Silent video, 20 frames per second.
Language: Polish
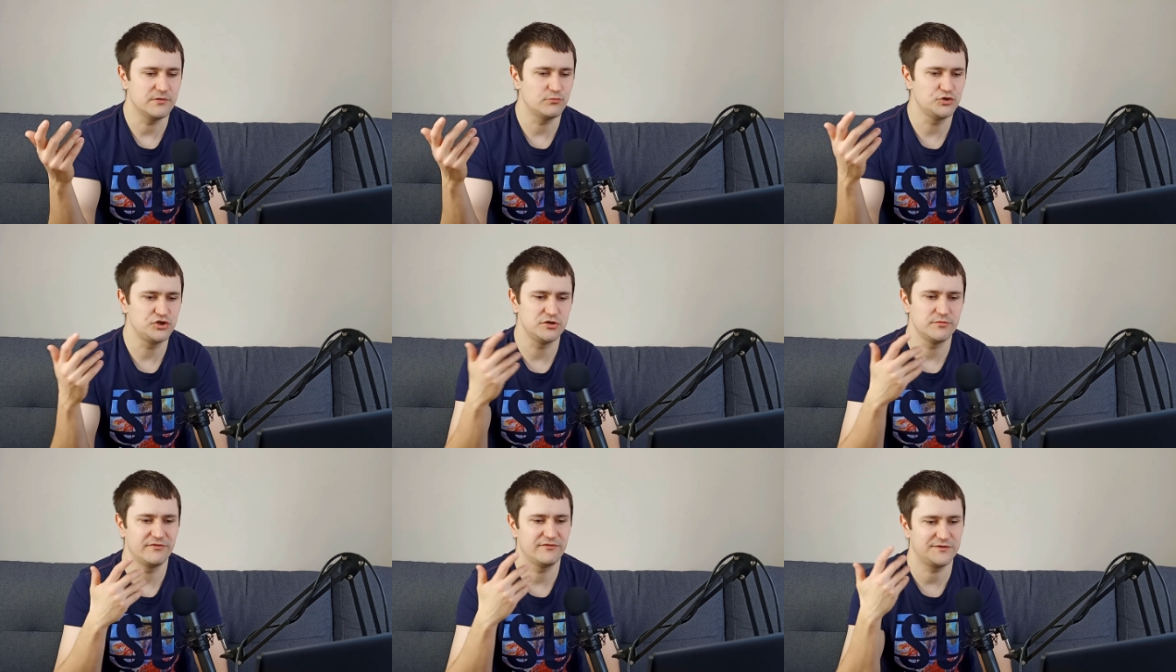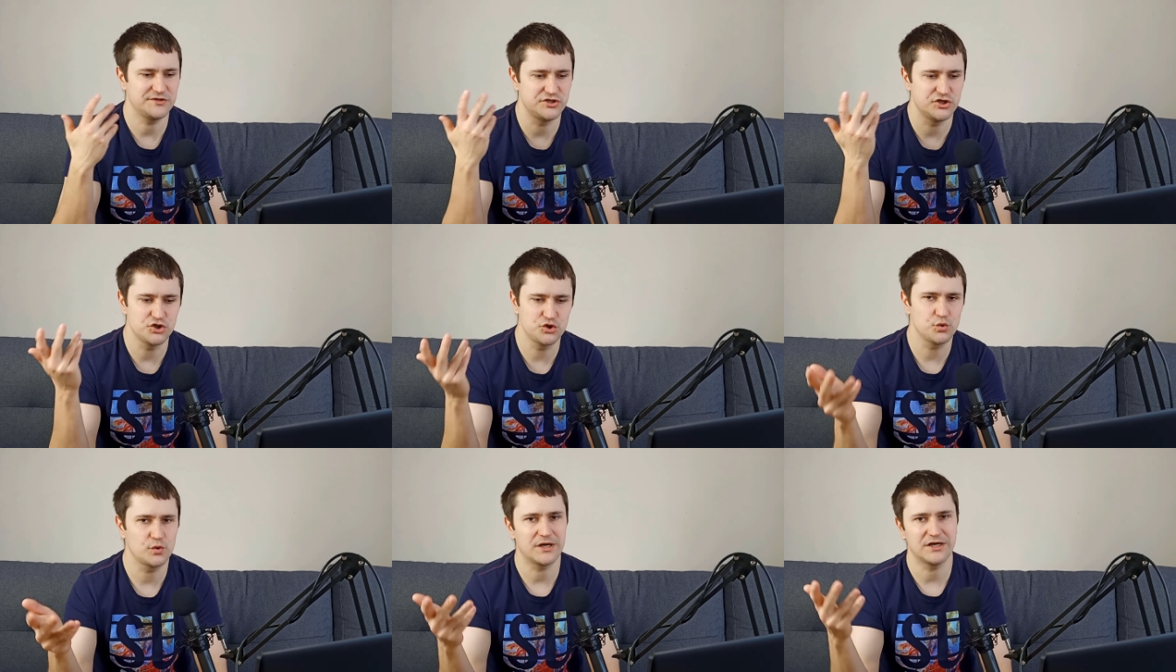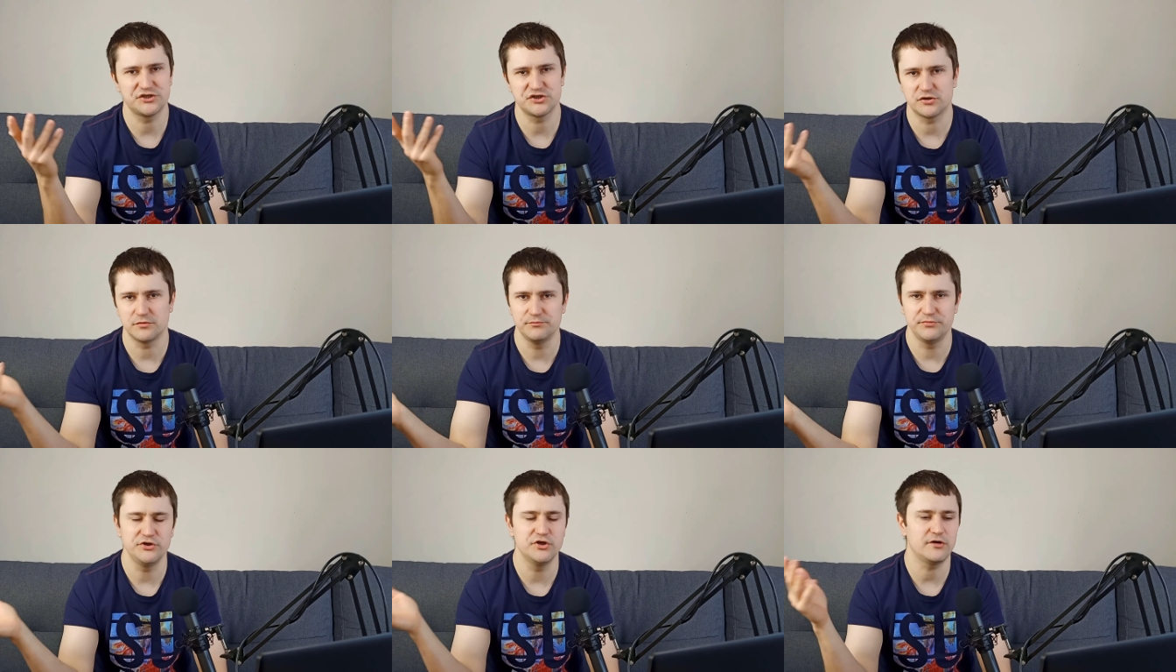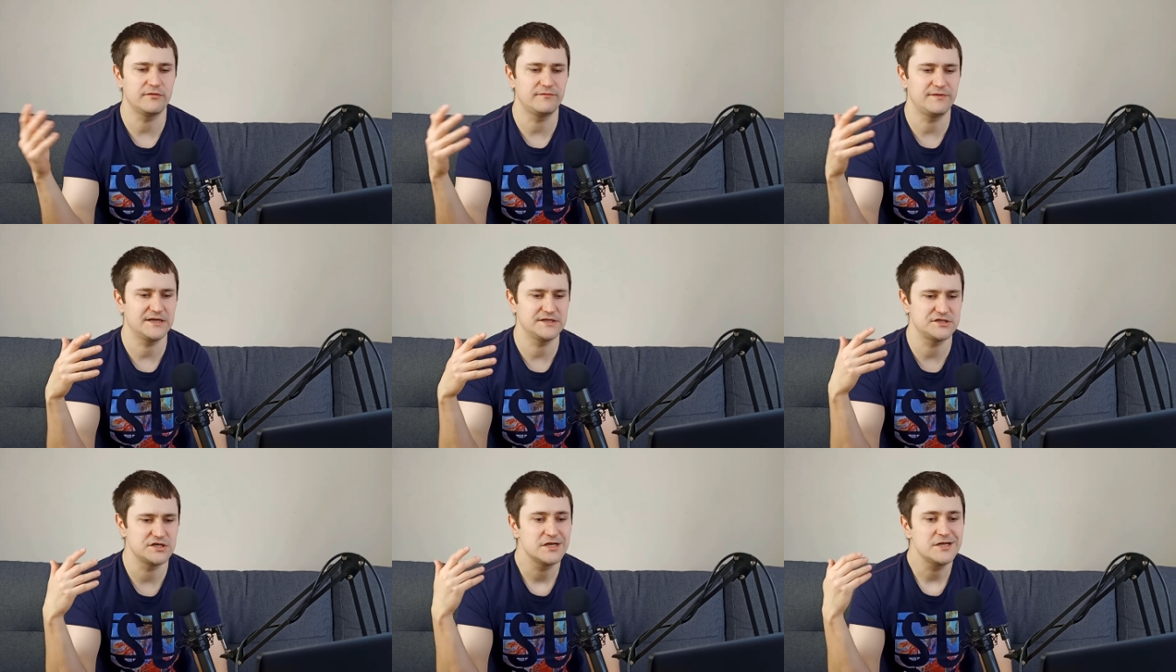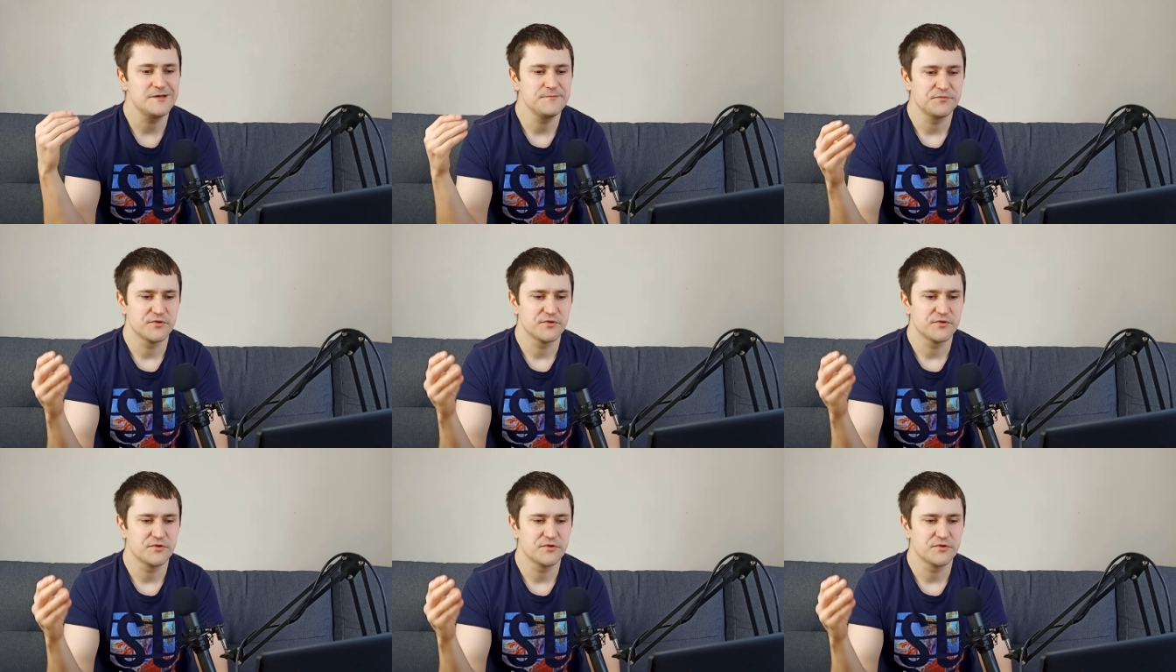Nie musimy właśnie szukać, kombinować,